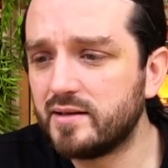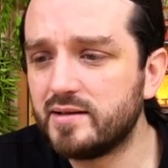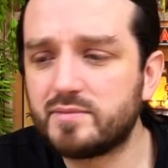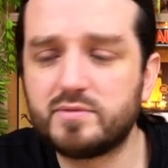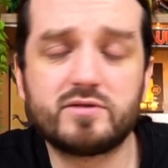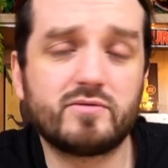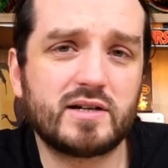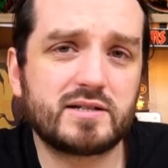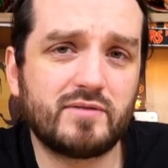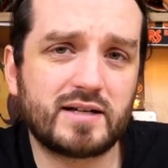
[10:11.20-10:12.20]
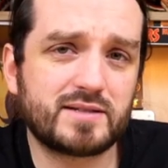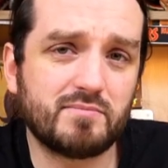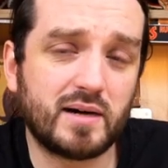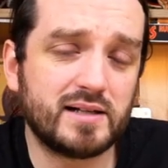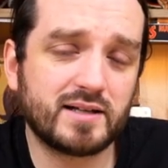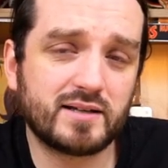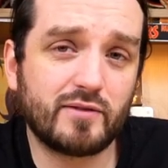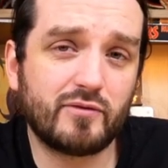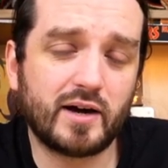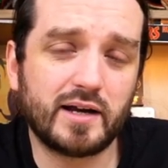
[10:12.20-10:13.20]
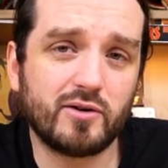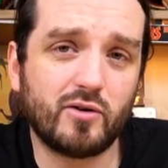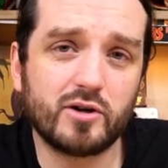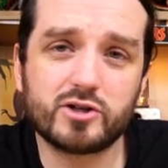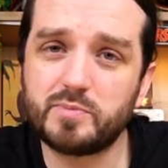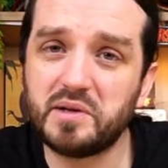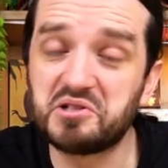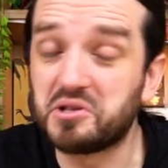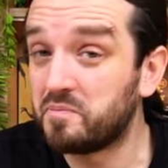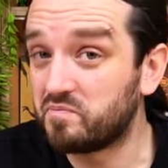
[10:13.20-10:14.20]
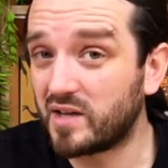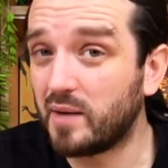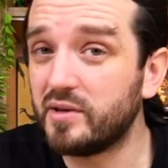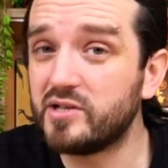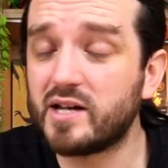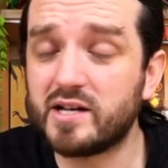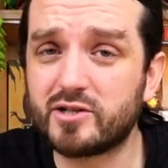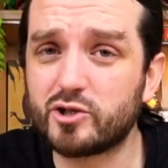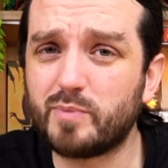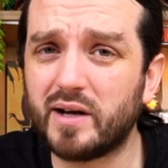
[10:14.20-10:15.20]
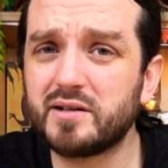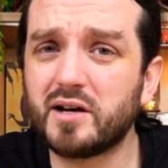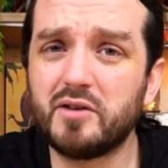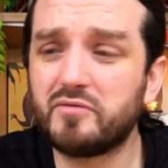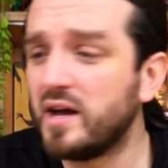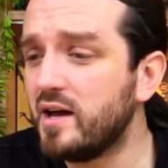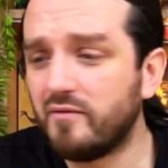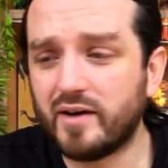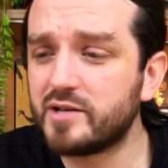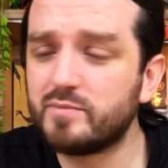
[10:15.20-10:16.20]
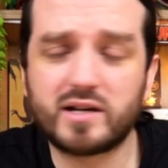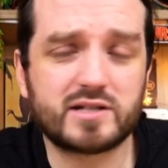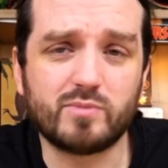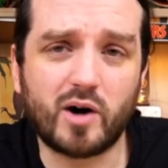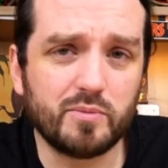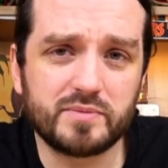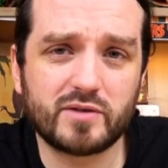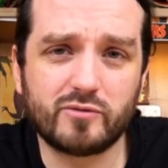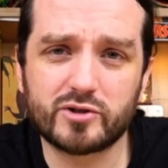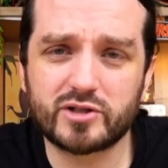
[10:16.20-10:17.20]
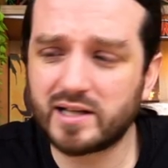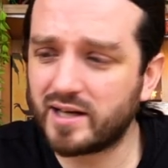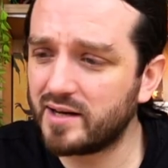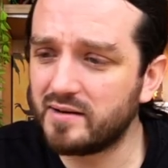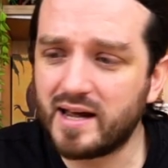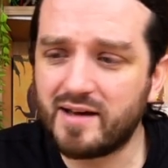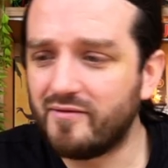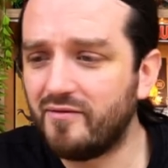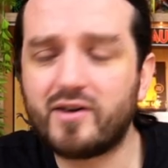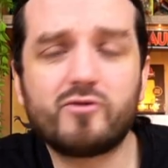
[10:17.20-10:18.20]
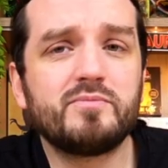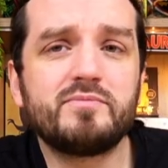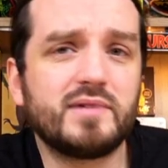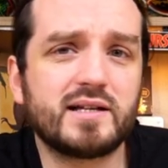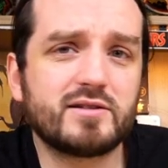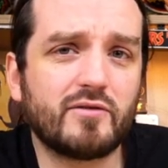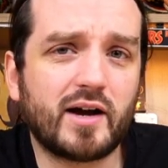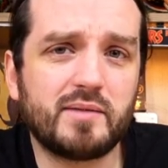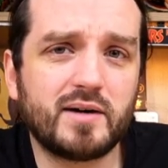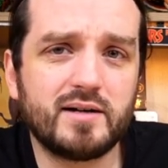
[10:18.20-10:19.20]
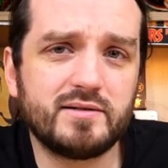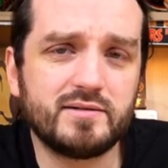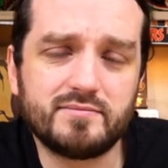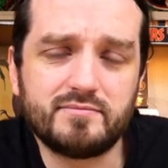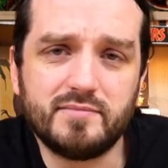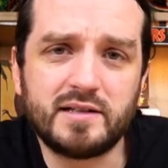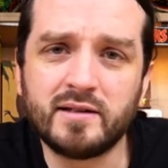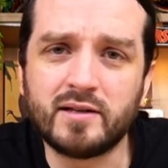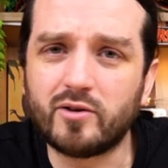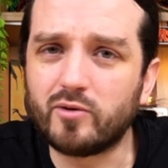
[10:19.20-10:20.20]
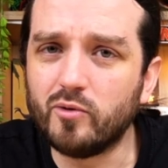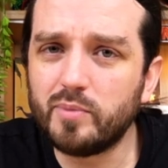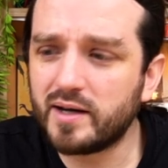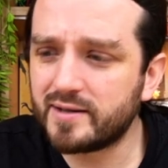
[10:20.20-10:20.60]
ist, beziehungsweise was Malta da für eine Rolle spielt, da bin ich echt gespannt drauf, weil ich mir das überhaupt nicht vorstellen kann, warum jetzt auf einmal äh, mitten in Europa